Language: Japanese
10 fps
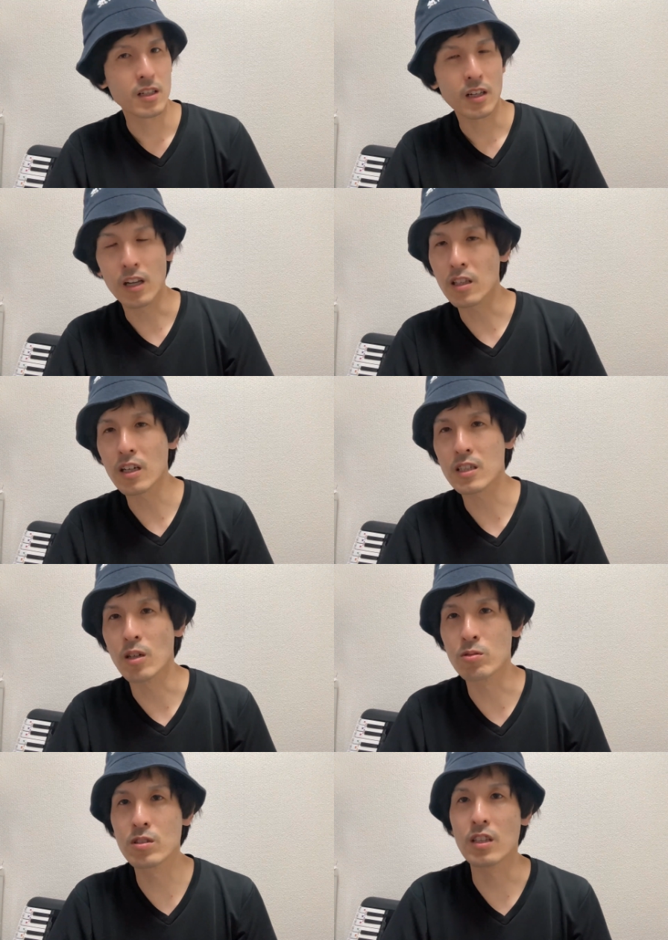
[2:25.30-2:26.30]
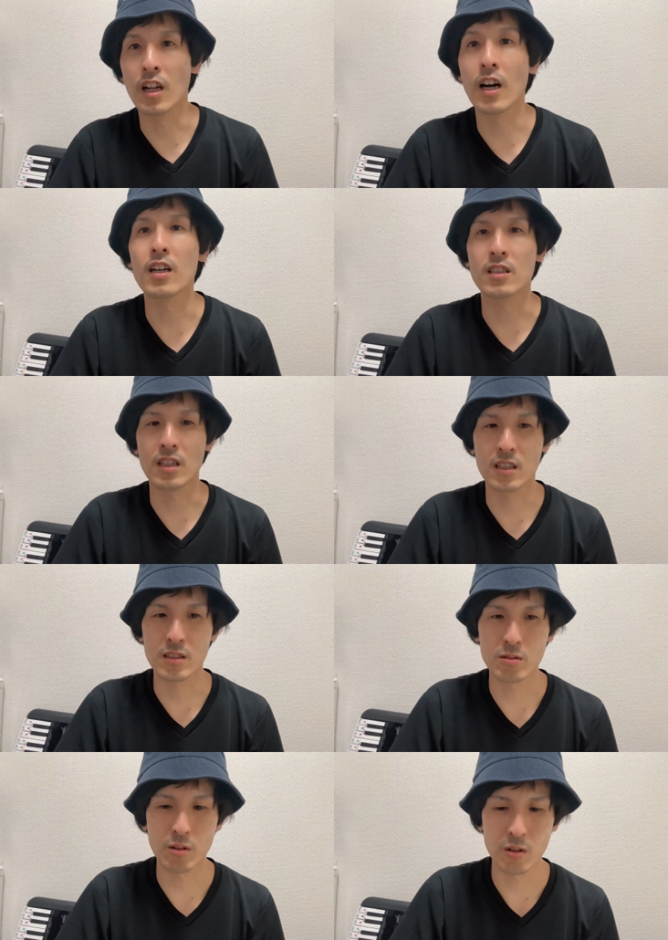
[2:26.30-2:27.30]
片足が映ってなかったんで
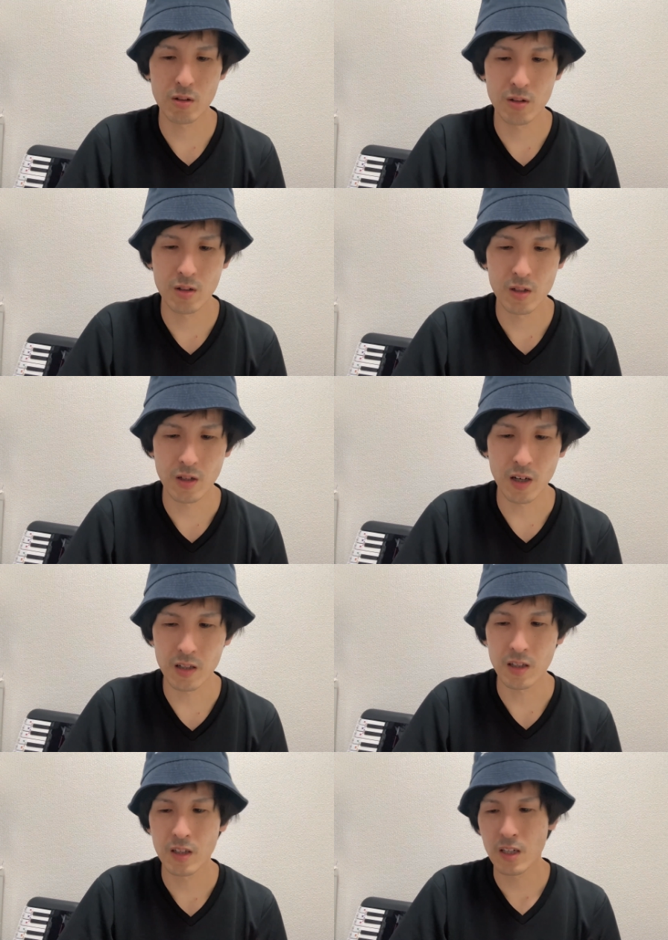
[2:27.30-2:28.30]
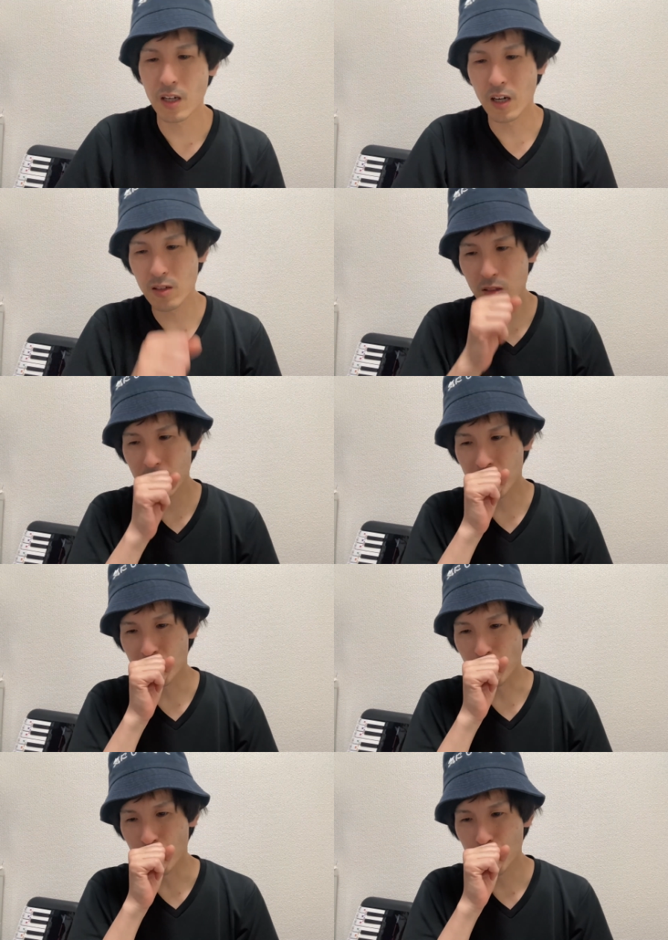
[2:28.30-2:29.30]
すよ。あれはね、で
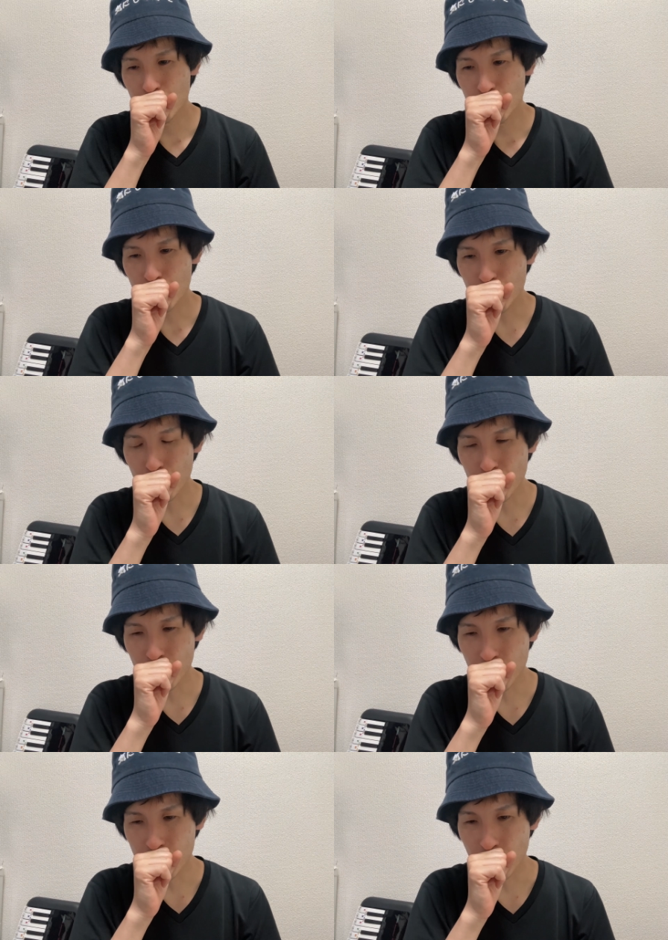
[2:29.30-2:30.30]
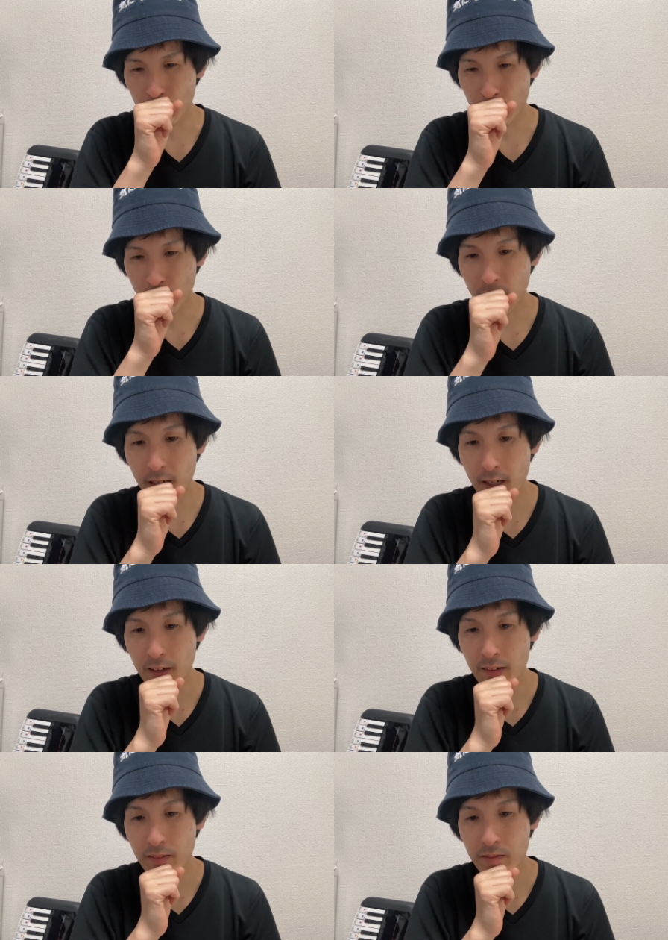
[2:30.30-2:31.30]
も、どうなんだ
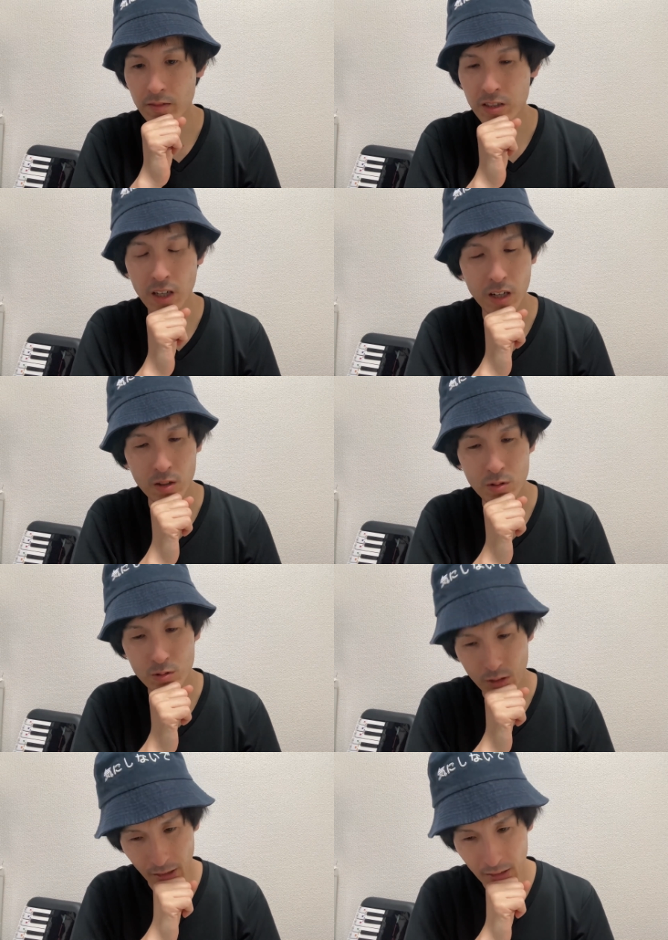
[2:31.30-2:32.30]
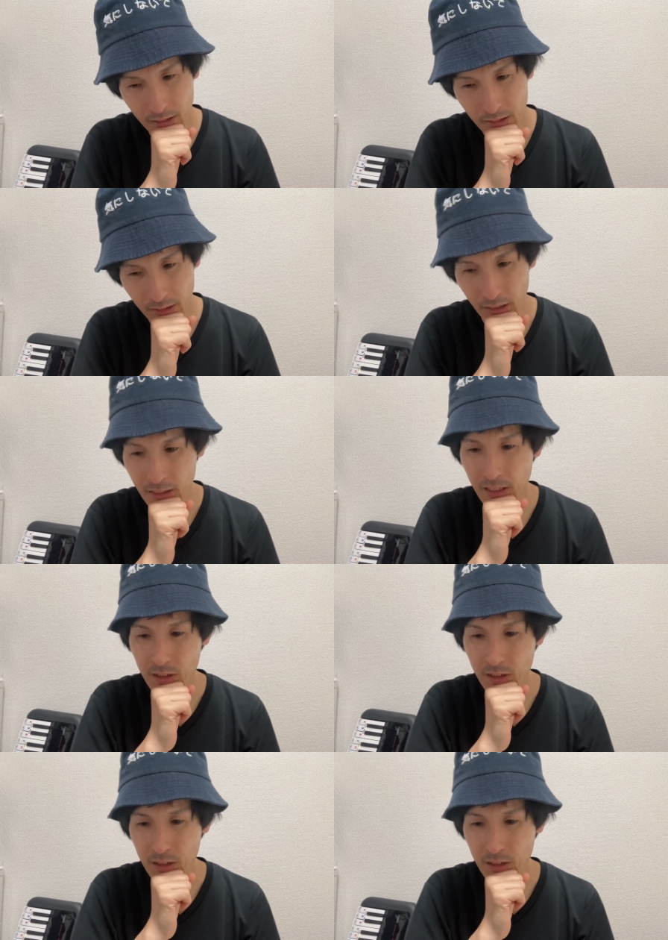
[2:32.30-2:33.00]
ろうな。光の具合、何